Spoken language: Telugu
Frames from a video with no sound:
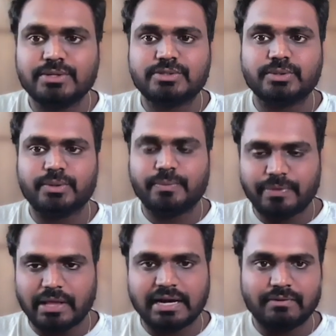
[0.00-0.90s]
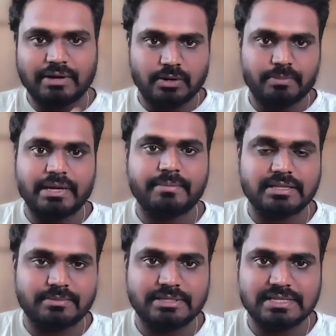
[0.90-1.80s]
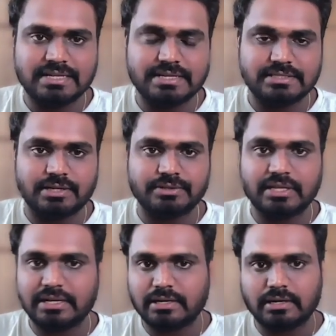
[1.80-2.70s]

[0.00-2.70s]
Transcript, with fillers: సో అక్కడ వాళ్ళు డొమైన్ మాత్రమే సెల్ చేస్తారు దెన్